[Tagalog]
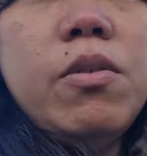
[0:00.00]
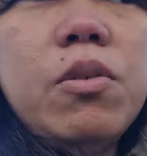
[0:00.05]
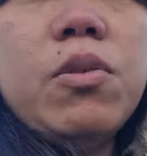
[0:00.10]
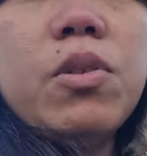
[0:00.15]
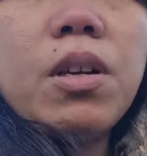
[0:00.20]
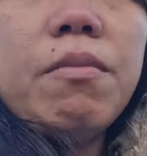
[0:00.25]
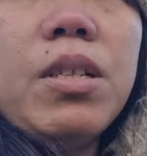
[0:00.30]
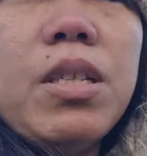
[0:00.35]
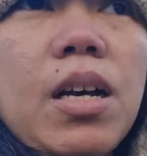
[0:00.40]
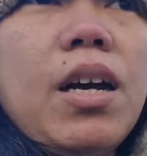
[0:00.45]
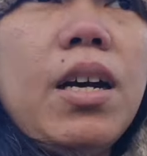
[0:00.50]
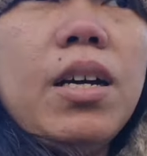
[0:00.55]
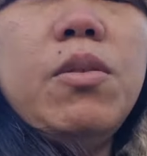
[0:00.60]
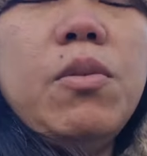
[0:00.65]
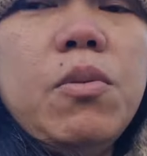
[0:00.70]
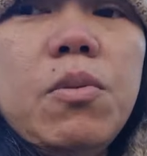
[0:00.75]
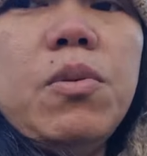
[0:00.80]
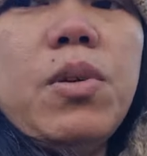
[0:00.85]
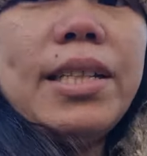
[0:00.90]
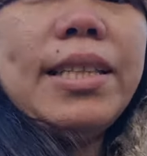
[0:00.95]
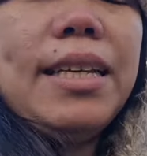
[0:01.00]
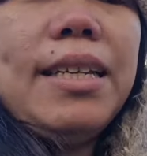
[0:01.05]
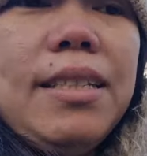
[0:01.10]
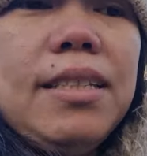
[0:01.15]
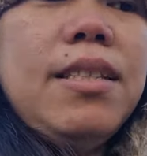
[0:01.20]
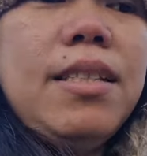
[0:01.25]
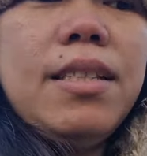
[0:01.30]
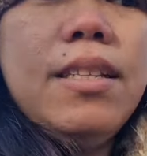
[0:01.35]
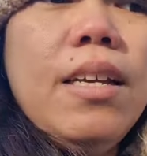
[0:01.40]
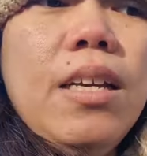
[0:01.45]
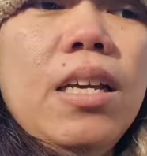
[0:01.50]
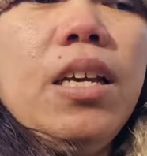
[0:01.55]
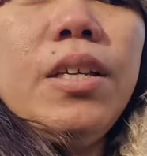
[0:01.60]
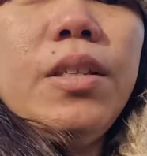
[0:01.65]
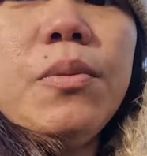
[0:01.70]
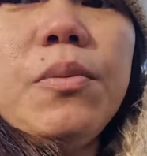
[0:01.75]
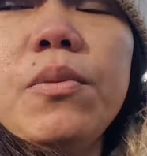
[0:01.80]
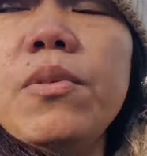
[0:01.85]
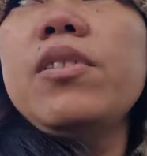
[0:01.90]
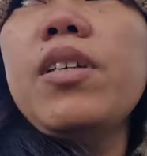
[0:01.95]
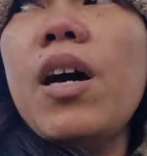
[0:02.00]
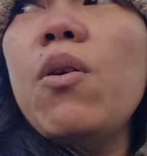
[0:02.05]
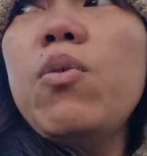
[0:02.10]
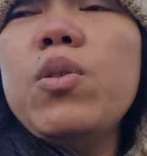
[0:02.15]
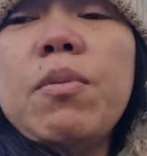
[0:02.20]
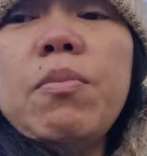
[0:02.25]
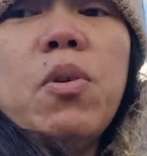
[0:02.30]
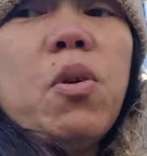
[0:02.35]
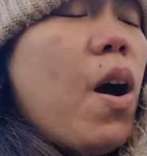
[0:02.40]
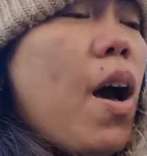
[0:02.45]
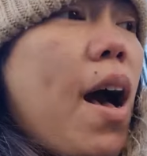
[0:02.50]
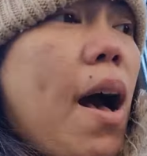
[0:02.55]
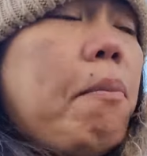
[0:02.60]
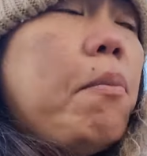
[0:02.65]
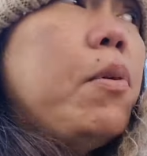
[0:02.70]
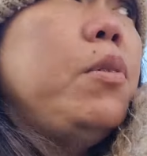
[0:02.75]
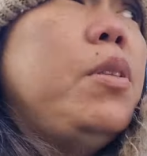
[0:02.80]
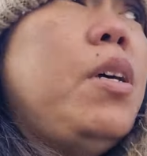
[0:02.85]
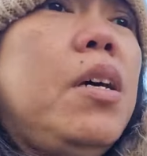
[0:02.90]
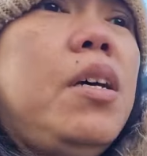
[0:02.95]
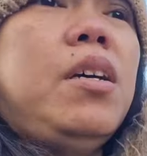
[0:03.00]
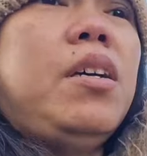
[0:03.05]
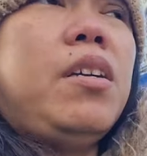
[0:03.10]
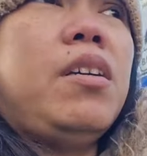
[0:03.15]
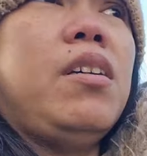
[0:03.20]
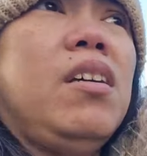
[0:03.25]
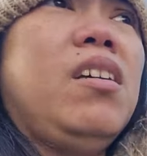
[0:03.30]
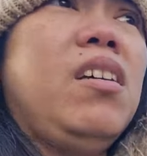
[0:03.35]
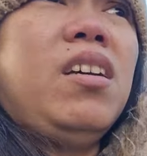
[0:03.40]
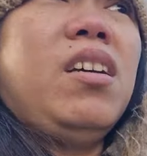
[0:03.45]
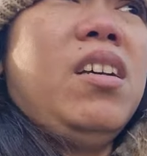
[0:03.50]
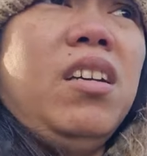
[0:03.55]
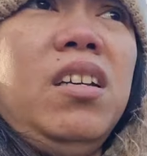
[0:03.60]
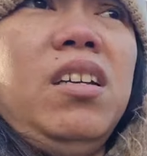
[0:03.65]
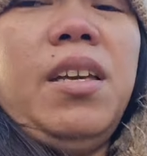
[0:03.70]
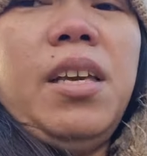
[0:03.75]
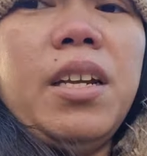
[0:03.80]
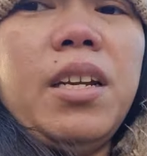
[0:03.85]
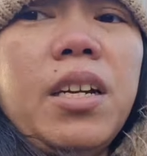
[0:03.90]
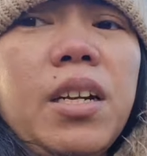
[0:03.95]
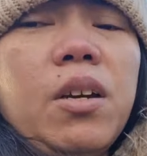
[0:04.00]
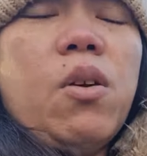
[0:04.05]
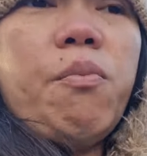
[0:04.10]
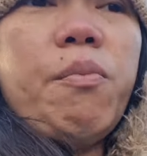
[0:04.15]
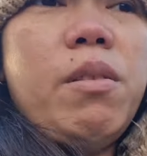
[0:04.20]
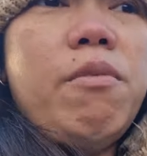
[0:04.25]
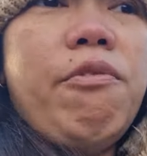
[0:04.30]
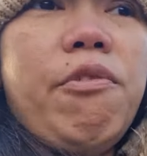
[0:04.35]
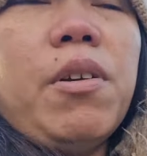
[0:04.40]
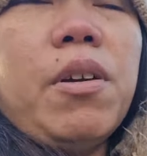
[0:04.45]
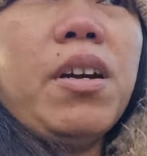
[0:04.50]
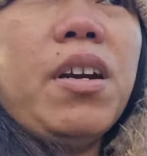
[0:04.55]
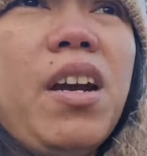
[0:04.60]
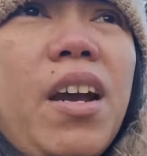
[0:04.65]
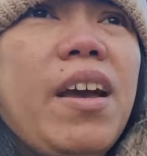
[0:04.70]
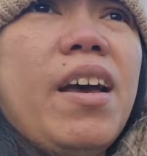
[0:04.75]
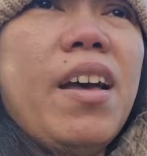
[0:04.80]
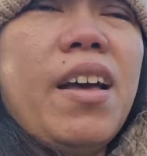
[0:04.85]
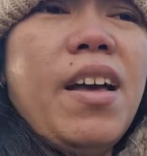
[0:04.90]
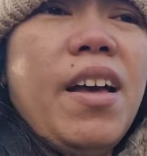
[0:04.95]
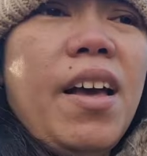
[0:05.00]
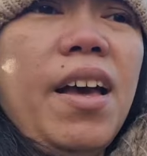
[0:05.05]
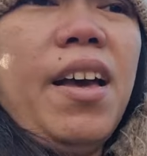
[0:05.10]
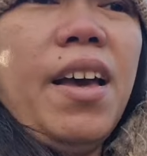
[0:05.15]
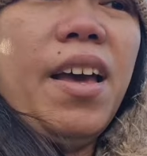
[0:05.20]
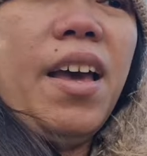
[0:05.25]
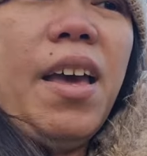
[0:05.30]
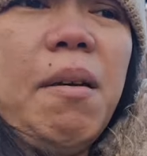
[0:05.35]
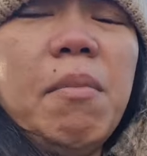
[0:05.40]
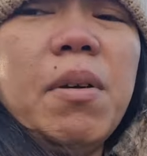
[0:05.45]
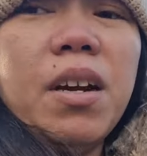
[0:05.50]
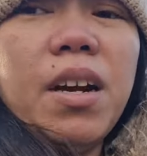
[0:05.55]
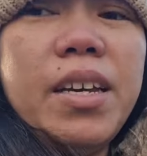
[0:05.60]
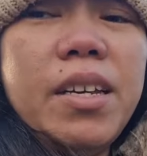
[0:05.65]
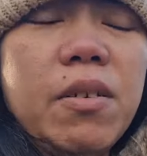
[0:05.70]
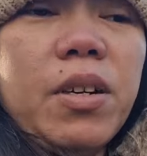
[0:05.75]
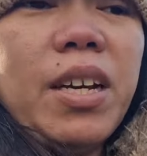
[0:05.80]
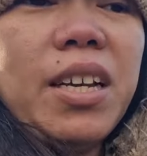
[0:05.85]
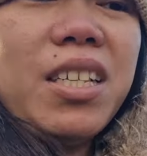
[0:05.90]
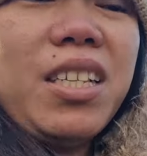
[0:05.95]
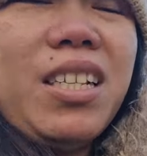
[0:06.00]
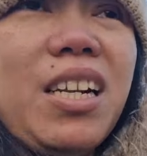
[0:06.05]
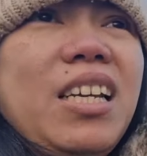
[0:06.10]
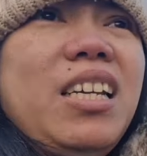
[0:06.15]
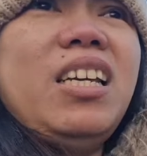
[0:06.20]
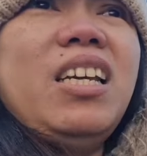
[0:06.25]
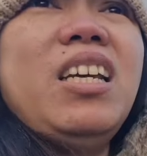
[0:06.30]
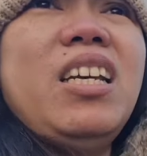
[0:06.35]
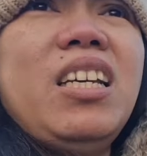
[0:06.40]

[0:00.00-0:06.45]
Yun yung sabi sa akin nung attend, yung nakausap ko kahapon. I-recommend for MRI or x-ray.